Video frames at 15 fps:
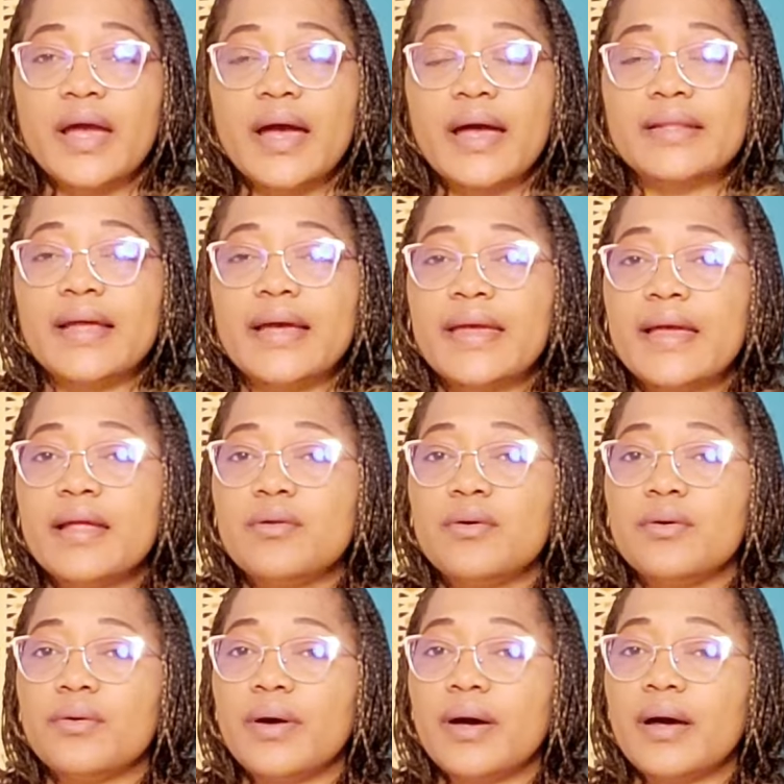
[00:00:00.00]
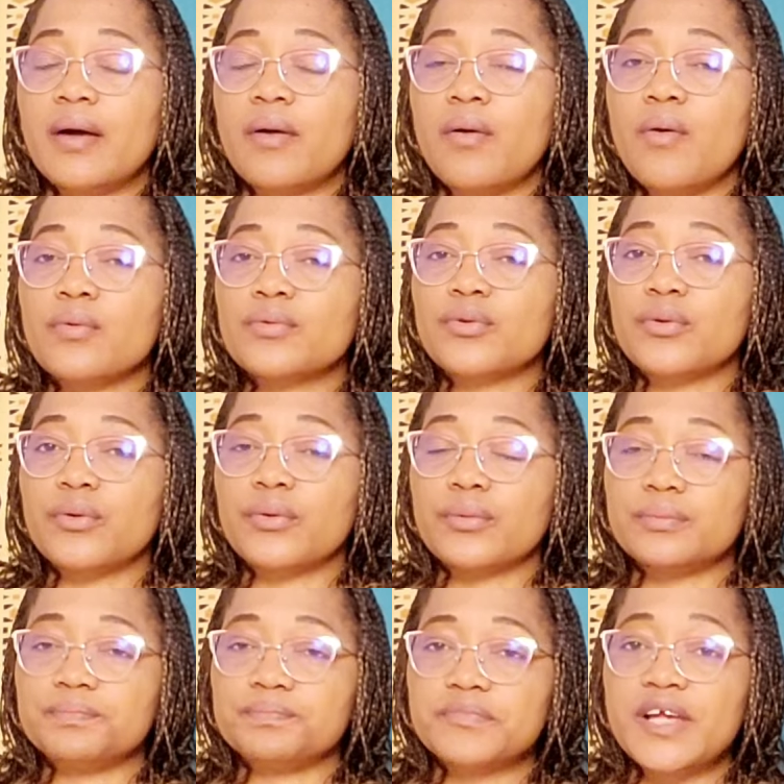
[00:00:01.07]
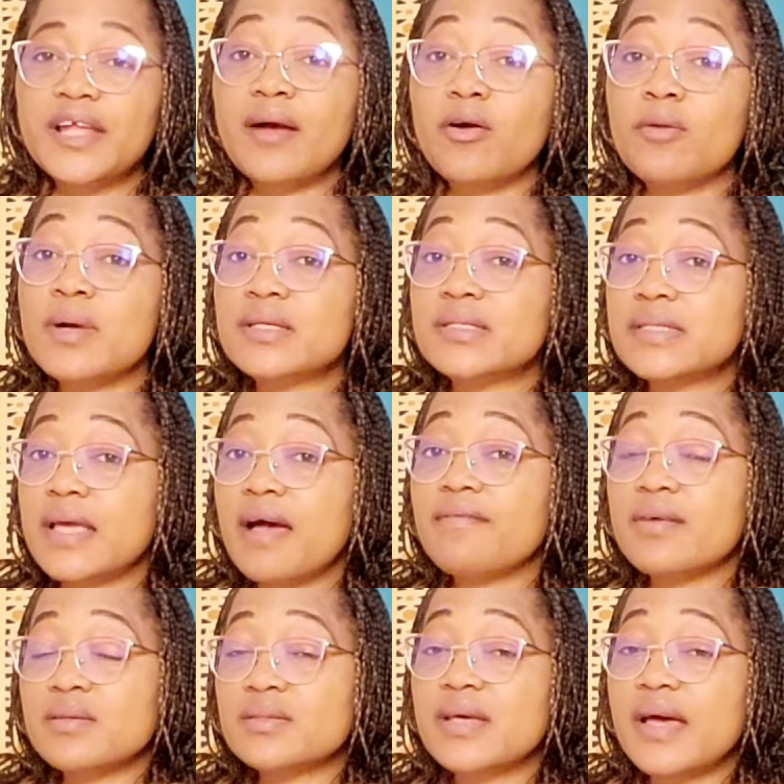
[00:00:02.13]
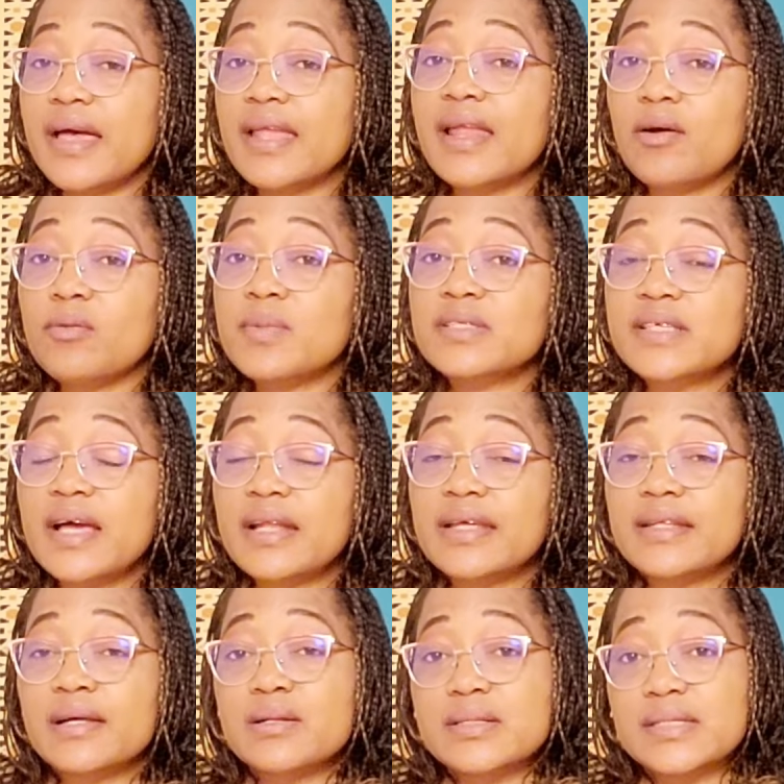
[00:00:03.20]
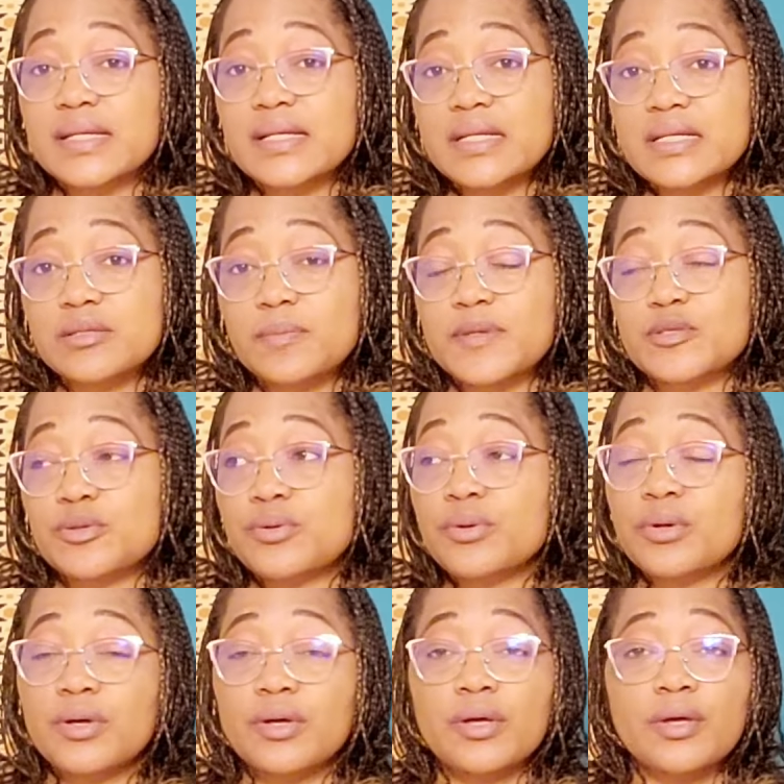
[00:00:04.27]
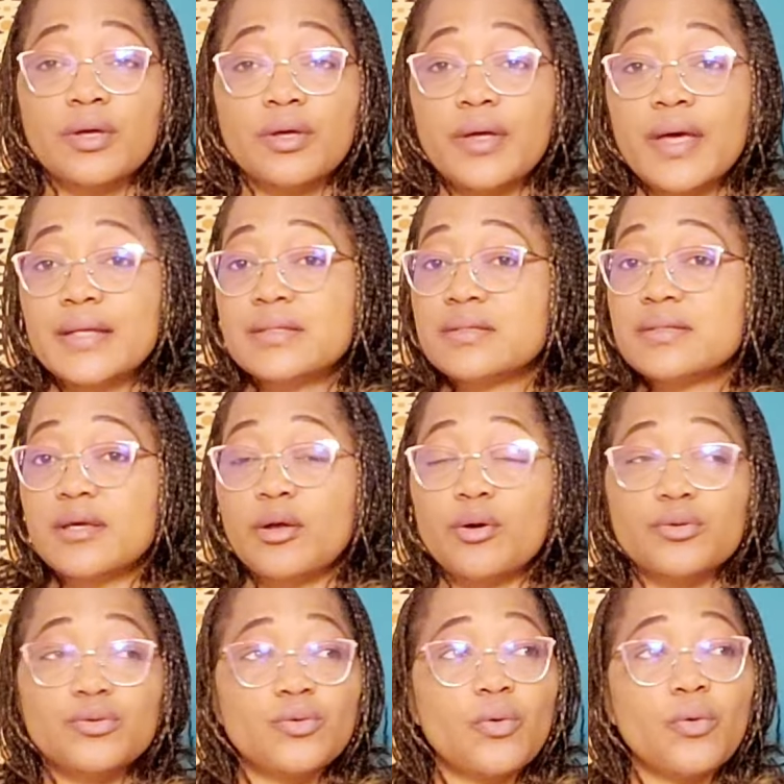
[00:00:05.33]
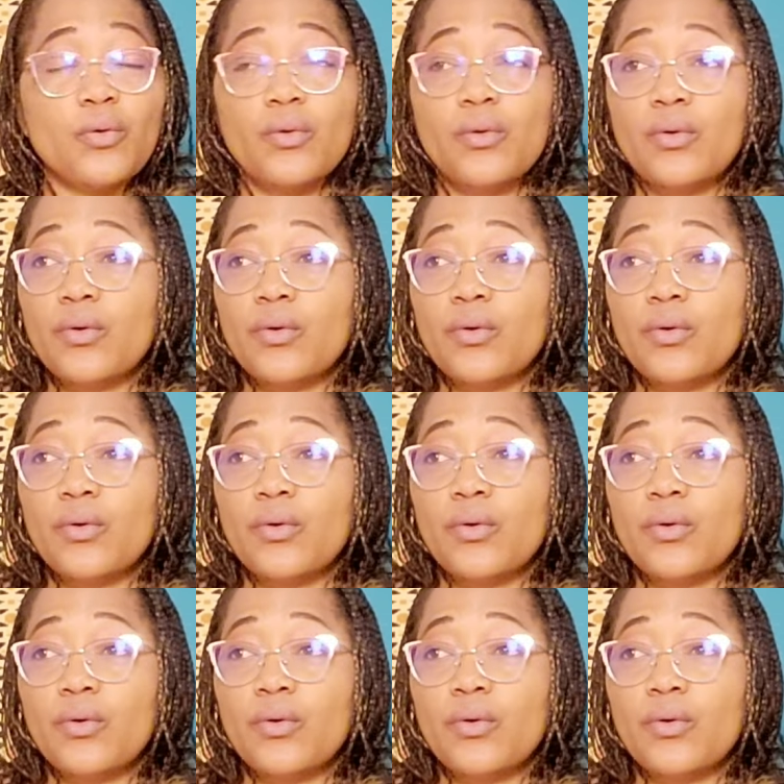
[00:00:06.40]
Anaëlle rencontre, elle a commencé, avant ça, elle a commencé à aller dans les églises parce que elle se disait que non,